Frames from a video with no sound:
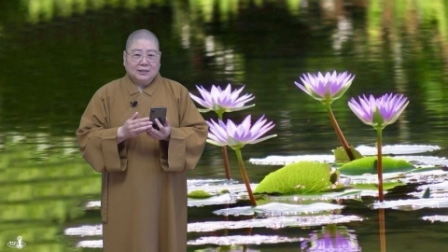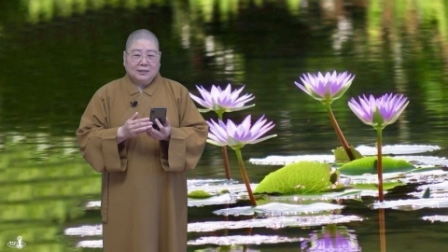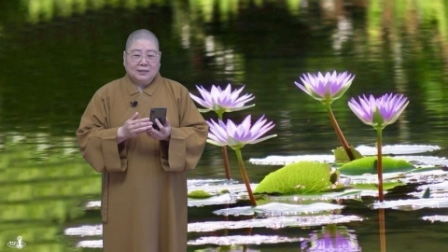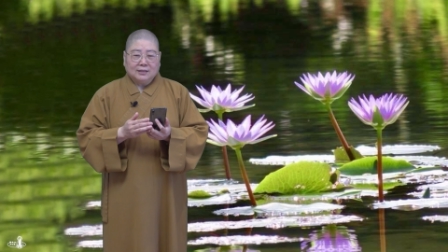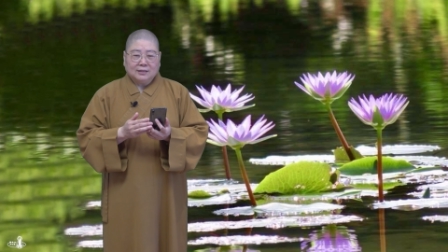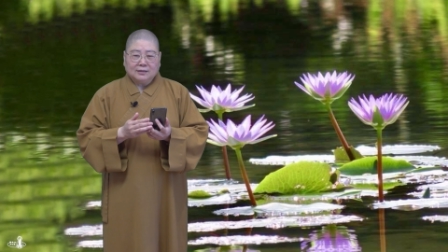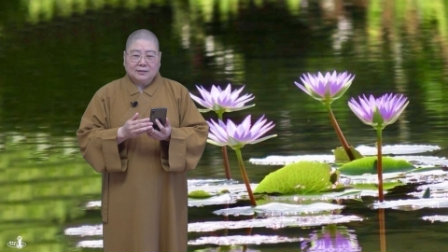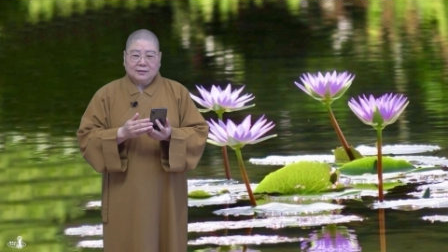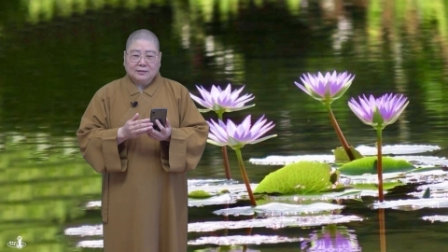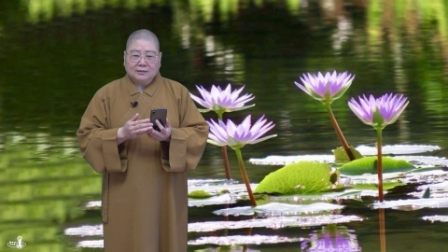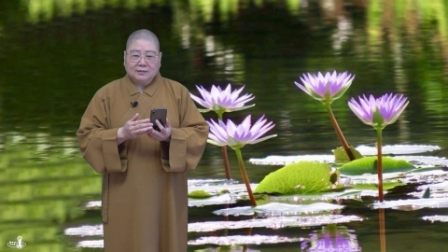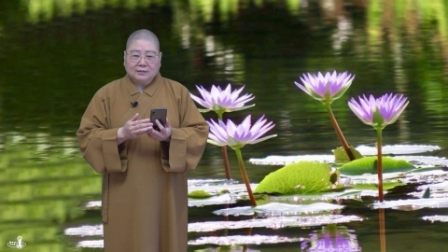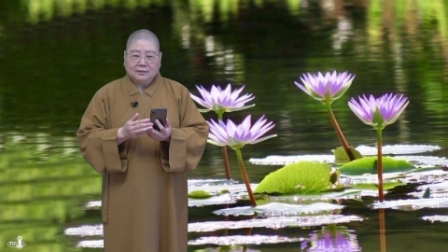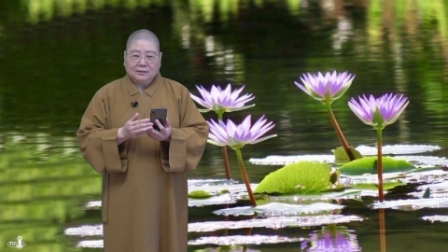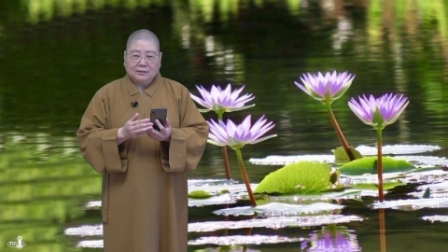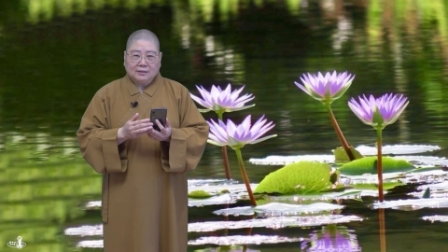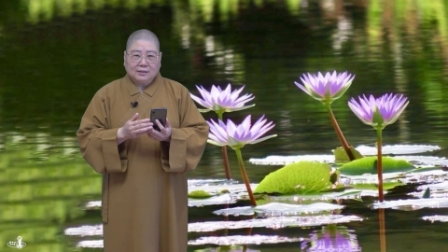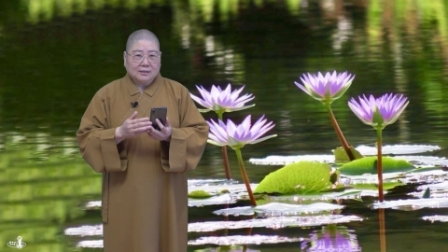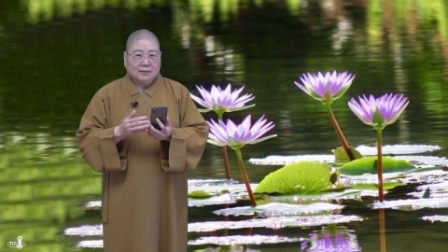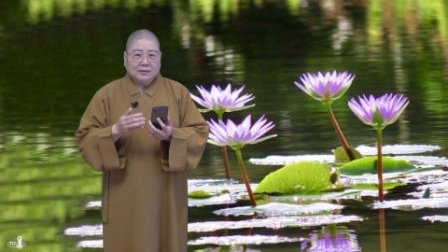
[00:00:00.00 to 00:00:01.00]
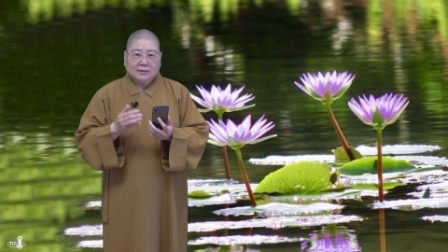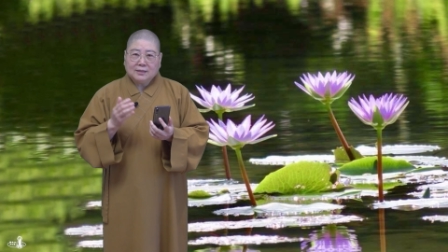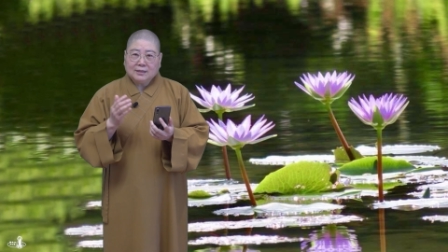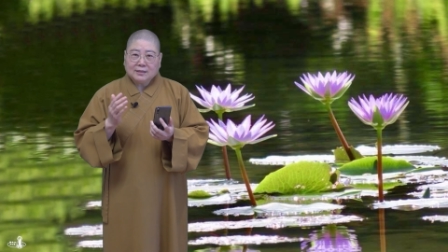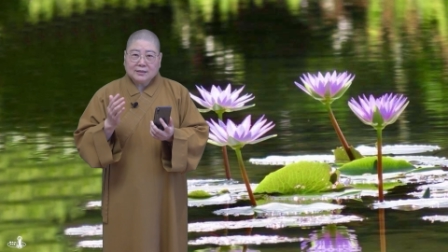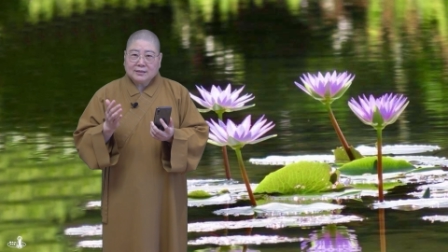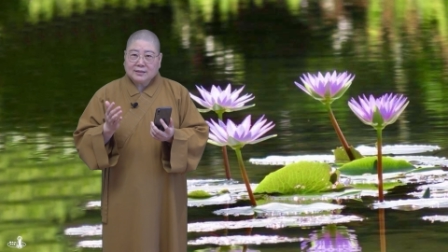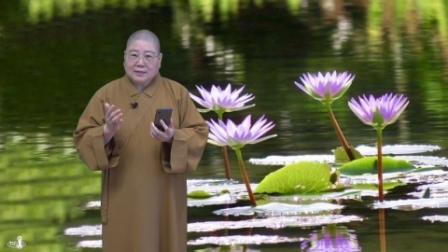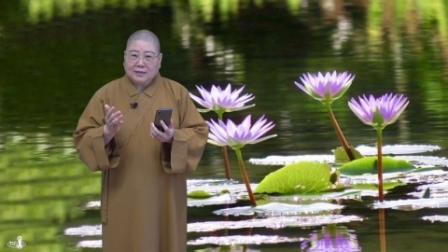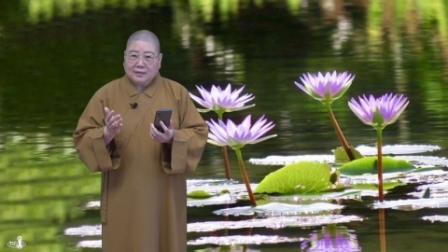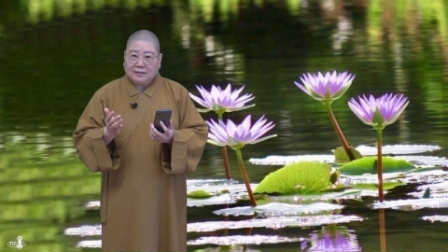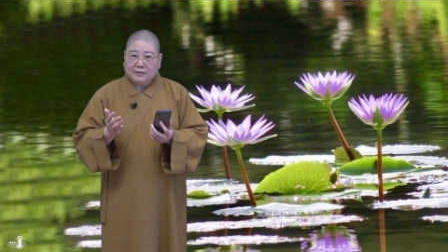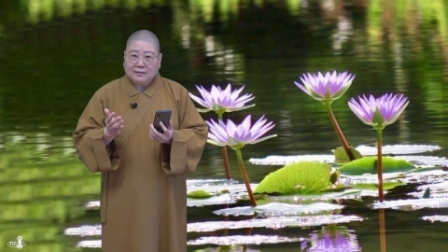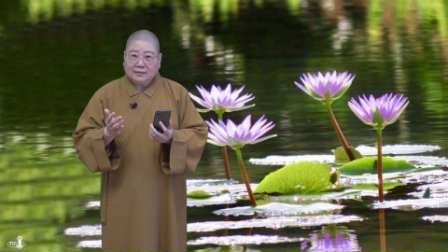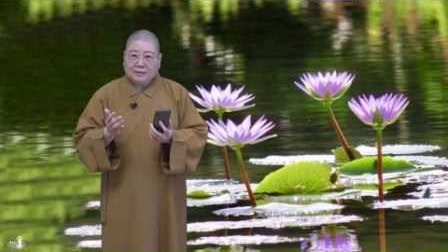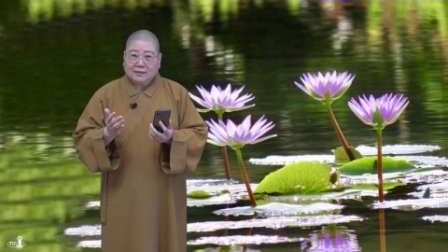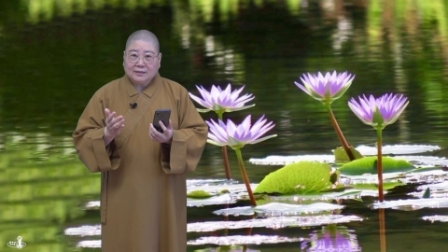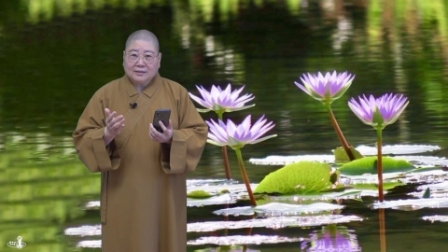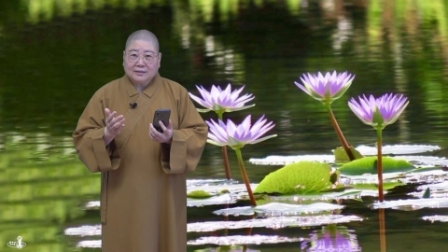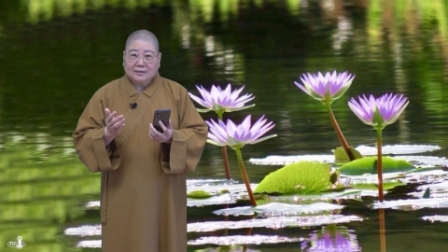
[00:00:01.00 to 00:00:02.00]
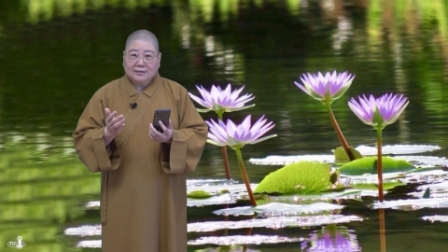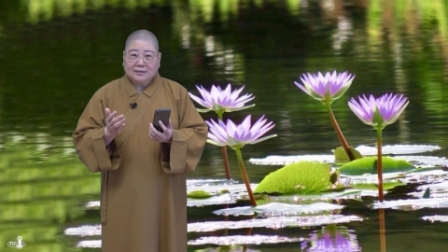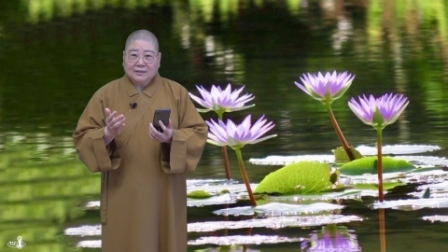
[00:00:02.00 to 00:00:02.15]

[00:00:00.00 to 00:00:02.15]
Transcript: 呃，你是扔谁的呢？